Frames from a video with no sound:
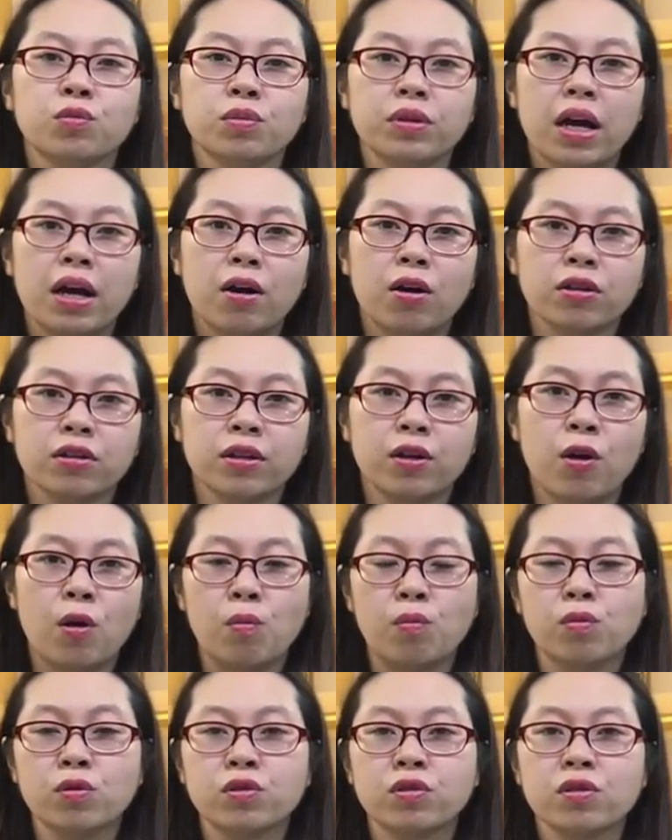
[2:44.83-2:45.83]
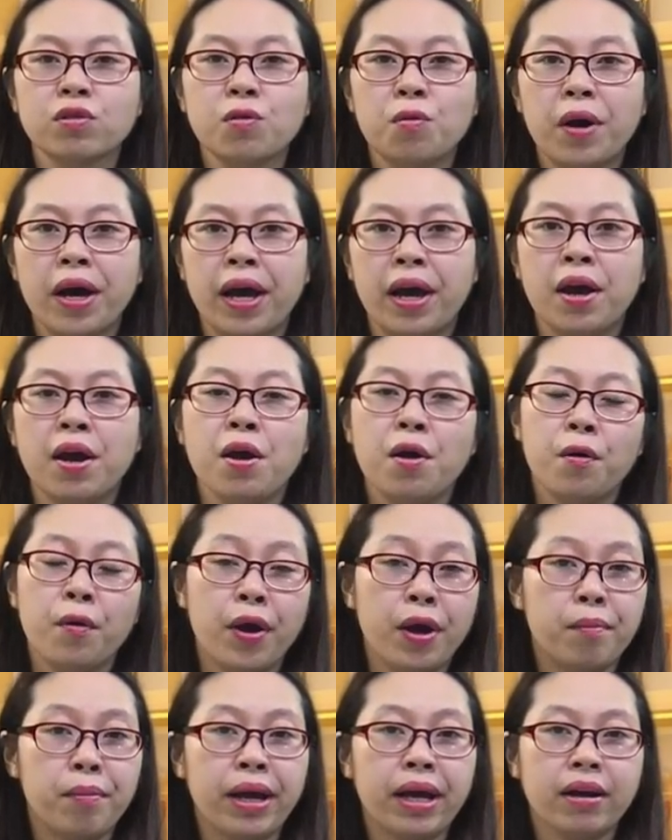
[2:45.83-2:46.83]
chúng ta có sẽ có một sức khỏe
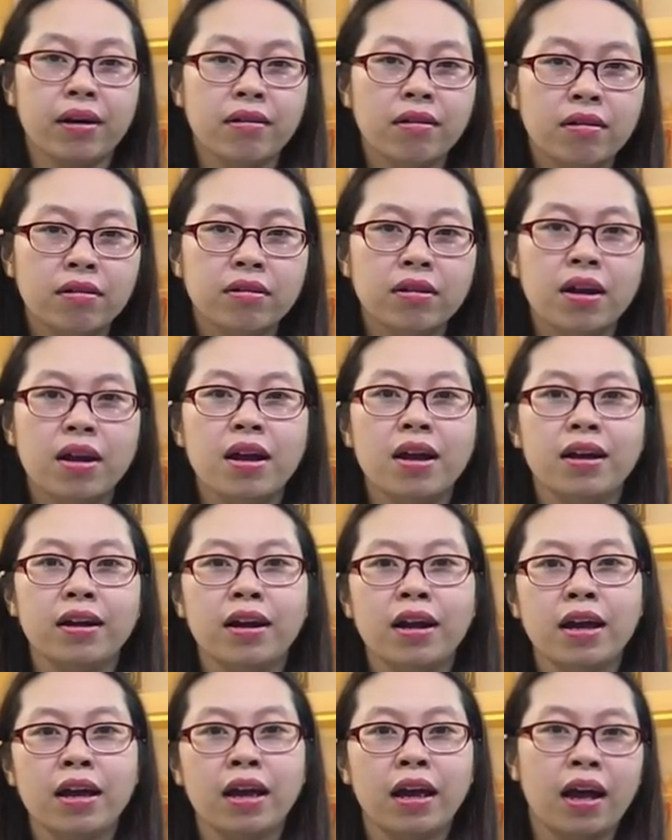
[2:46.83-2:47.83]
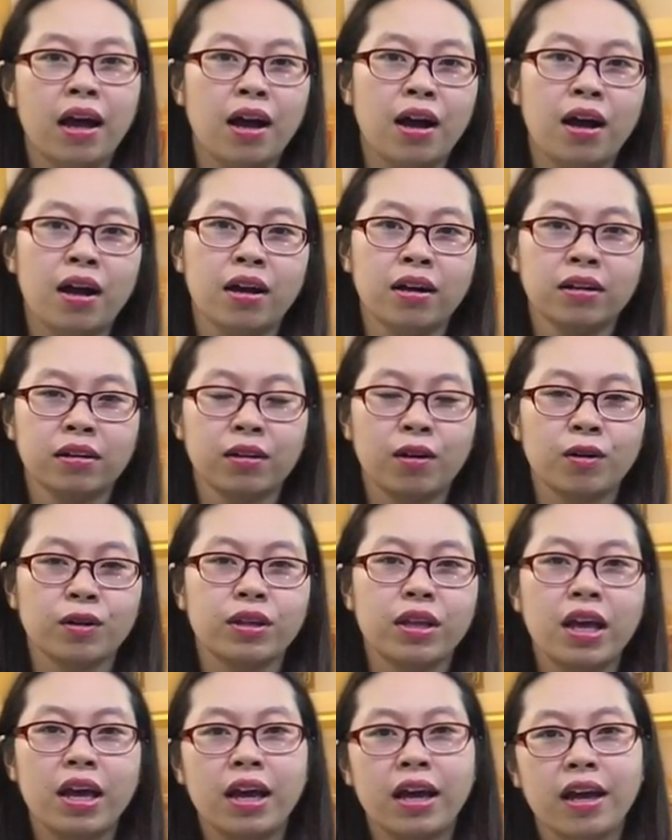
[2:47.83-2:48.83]
khỏe mạnh hơn để uh, có
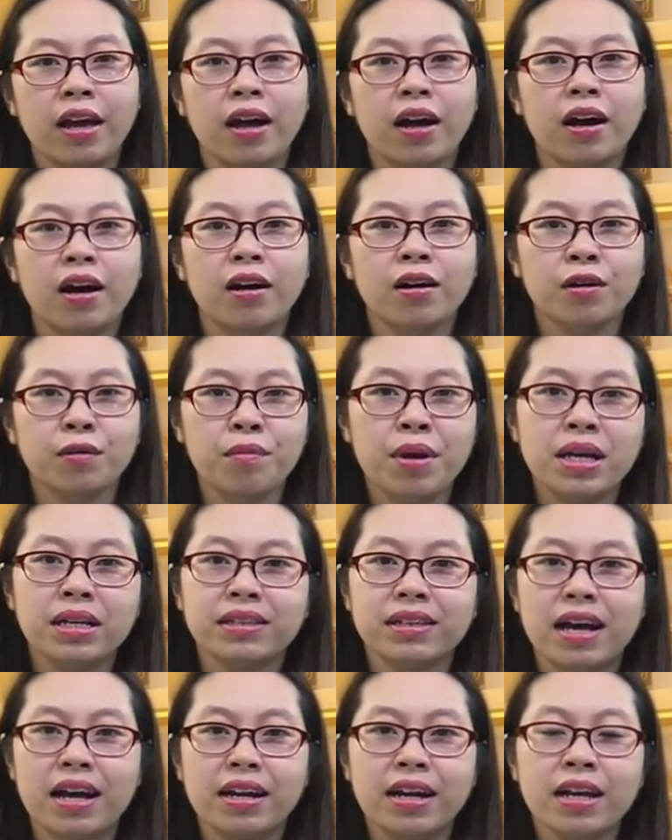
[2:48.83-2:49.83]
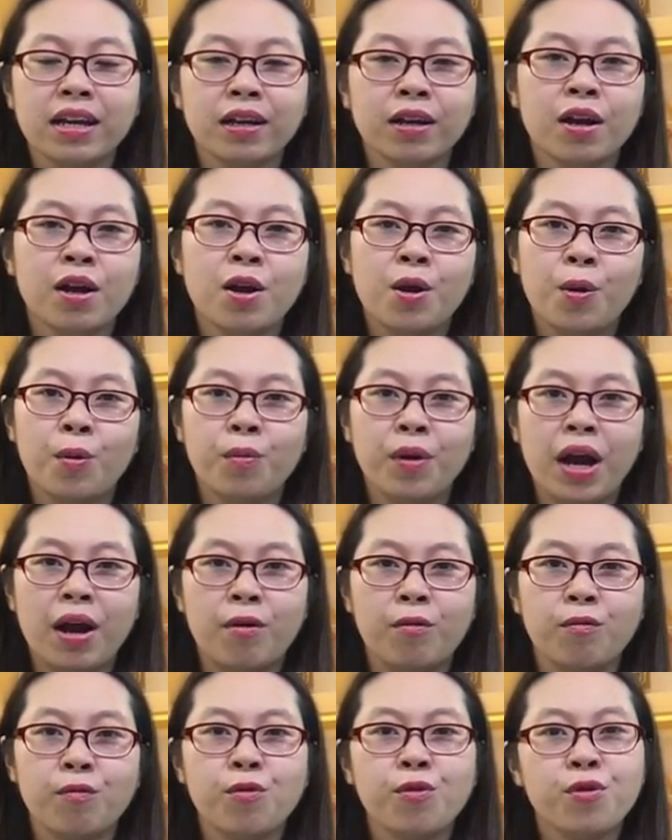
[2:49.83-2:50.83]
thể uh, ở bên gia đình lúc
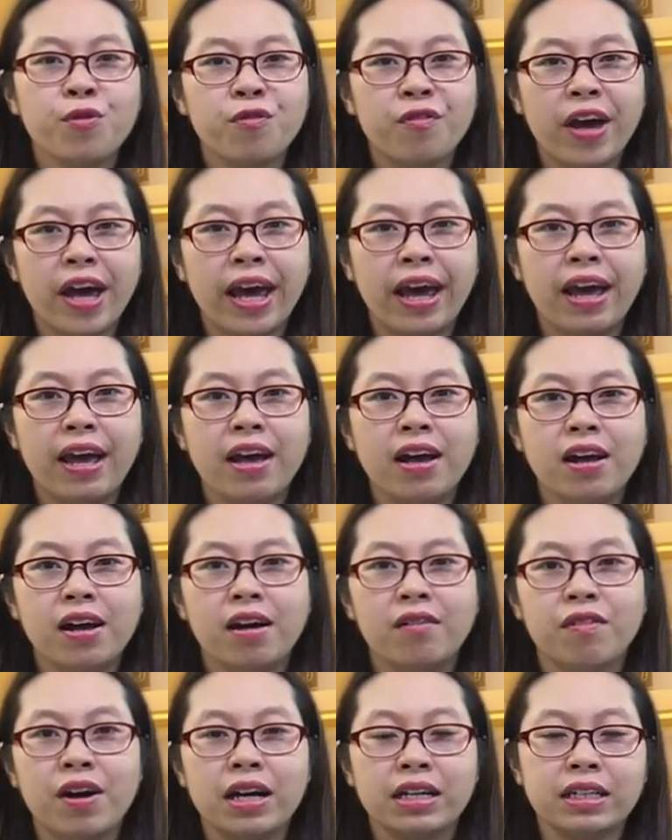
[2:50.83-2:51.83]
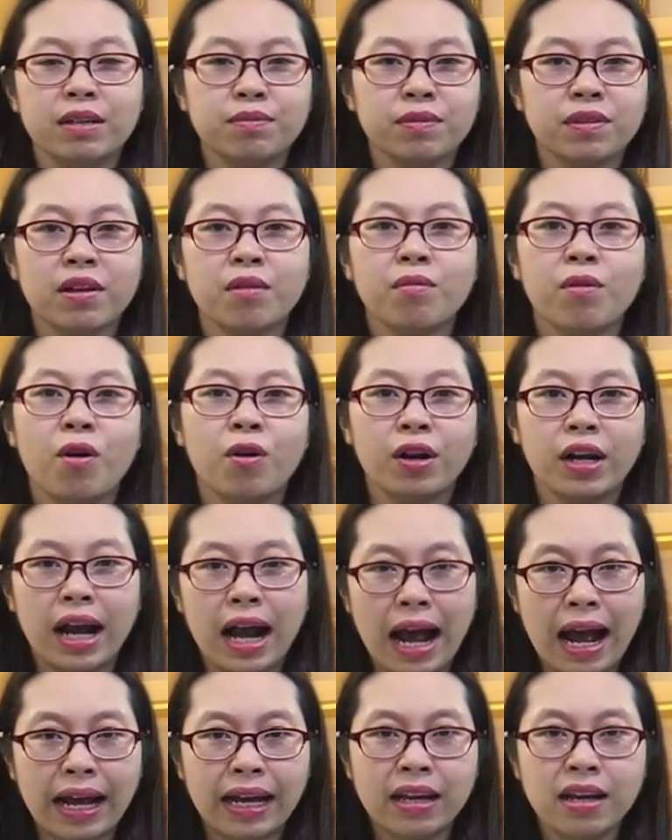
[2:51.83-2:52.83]
nào cũng vui vẻ và chăm sóc con
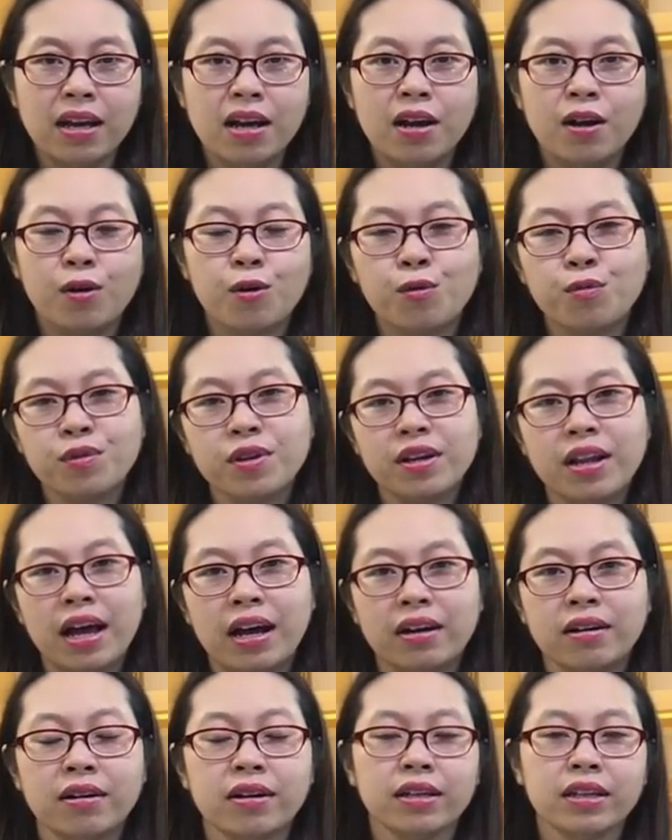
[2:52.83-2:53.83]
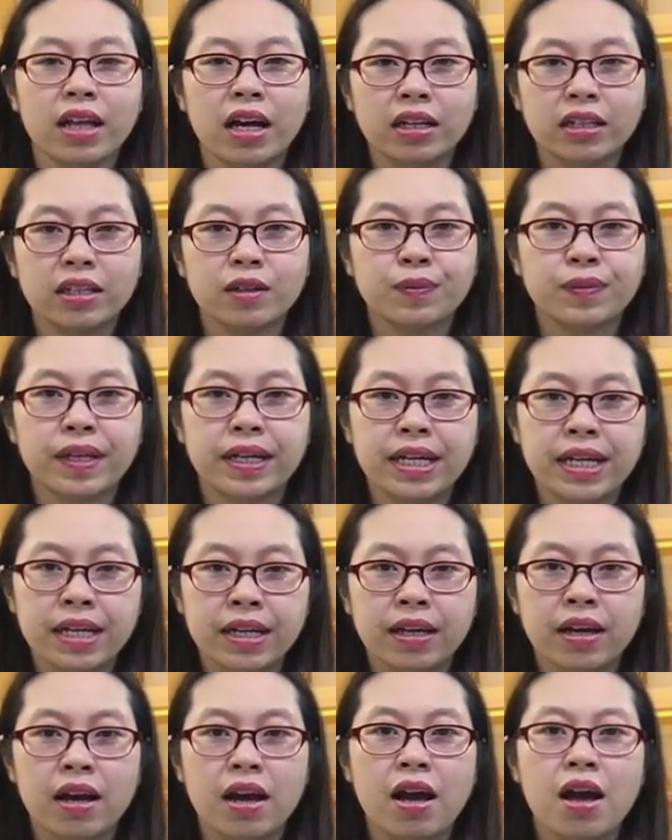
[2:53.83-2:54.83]
cái cũng như là người thân trong gia
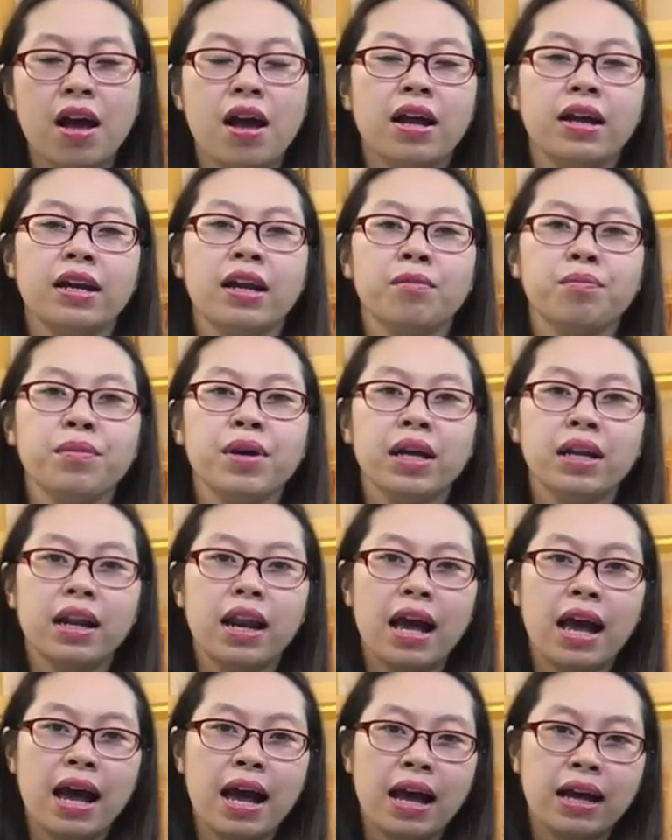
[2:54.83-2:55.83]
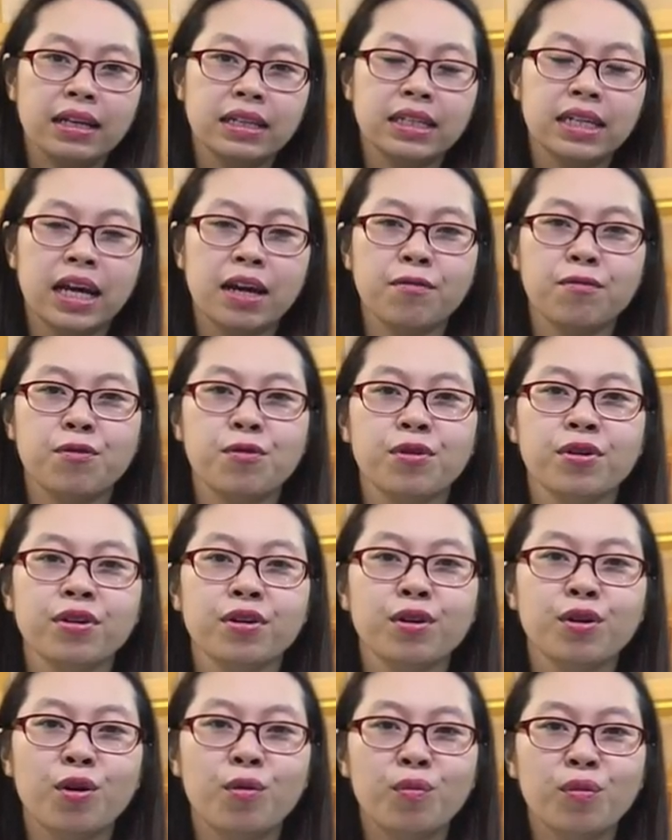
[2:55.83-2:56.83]
đình Đặc biệt là chị em phụ
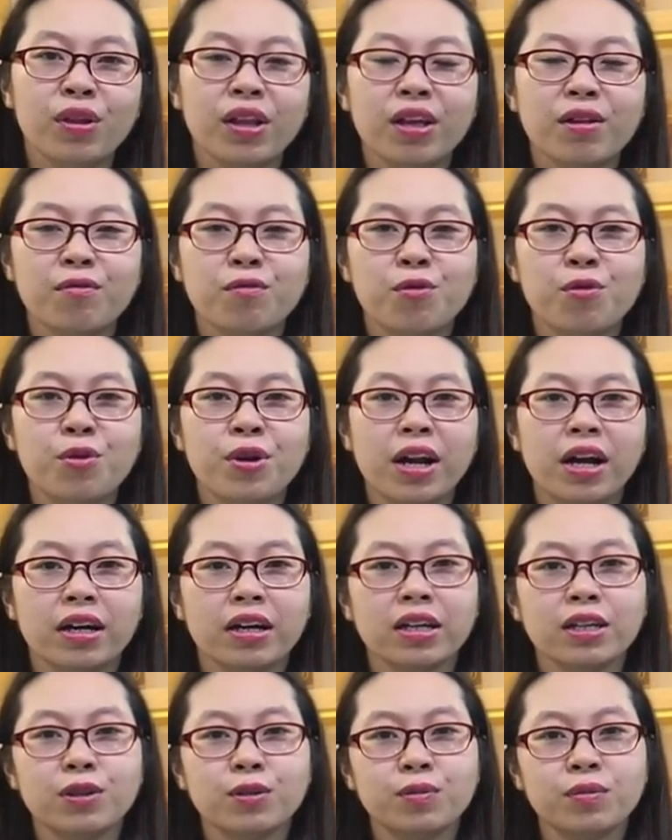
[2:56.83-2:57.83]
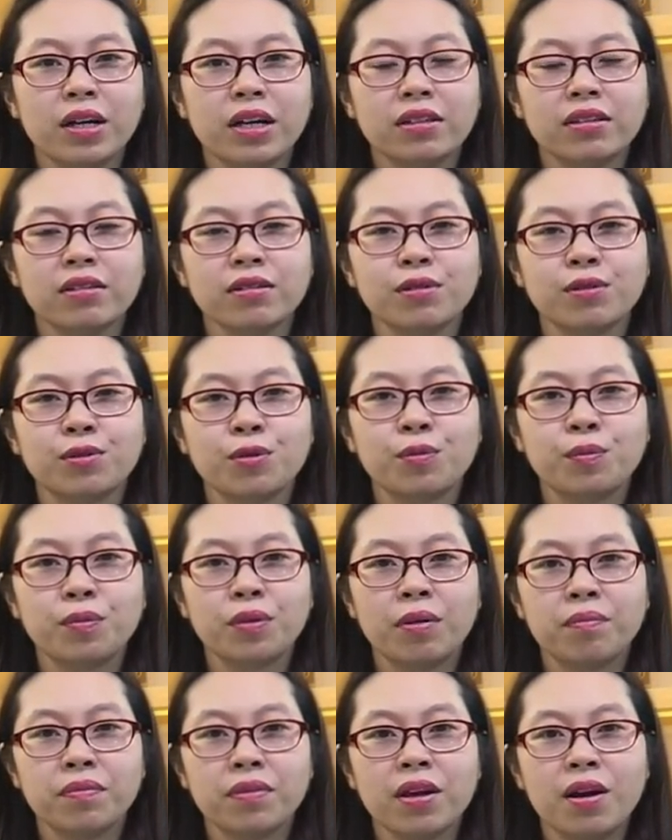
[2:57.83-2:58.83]
nữ có một tin vui là khi chúng ta sử dụng
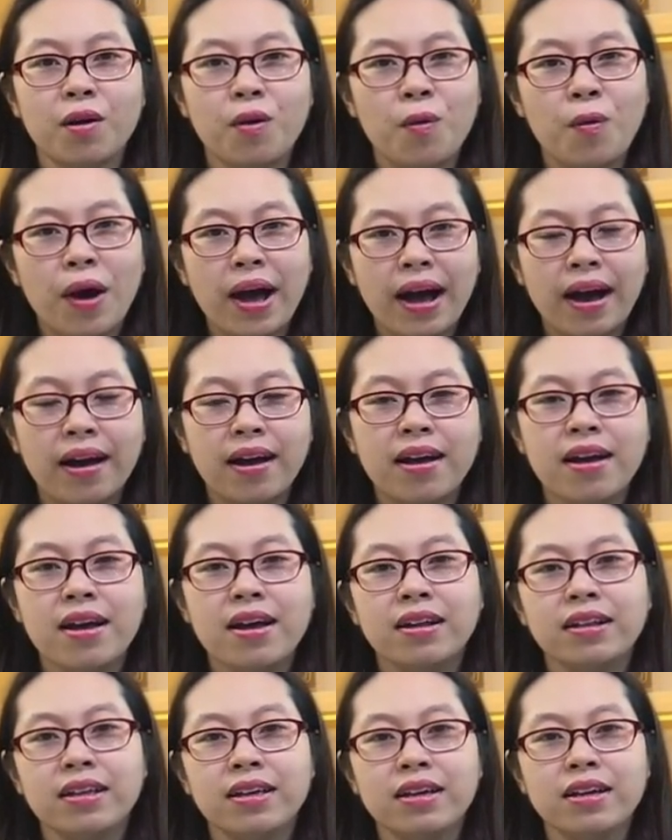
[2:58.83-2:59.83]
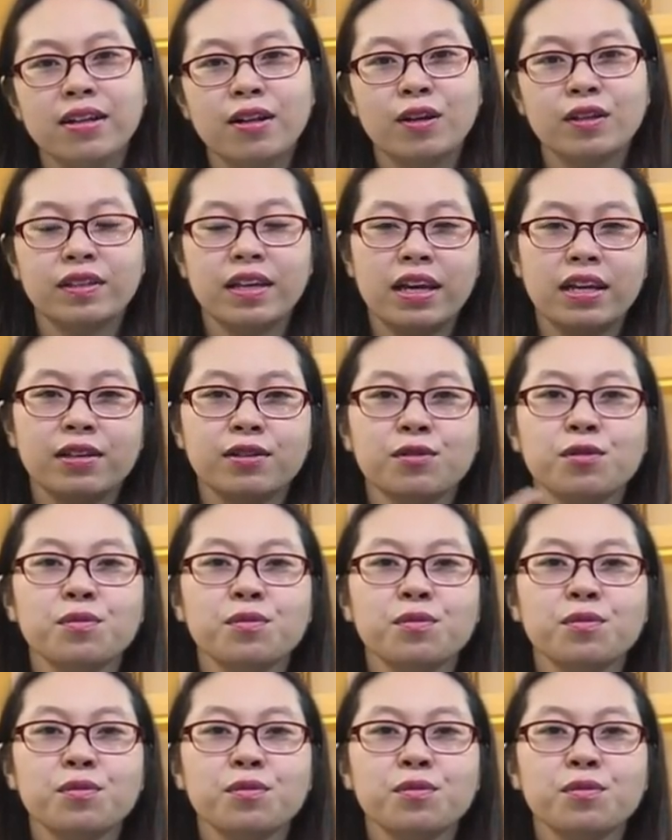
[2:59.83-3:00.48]
nấm tượng hoàng thì nó sẽ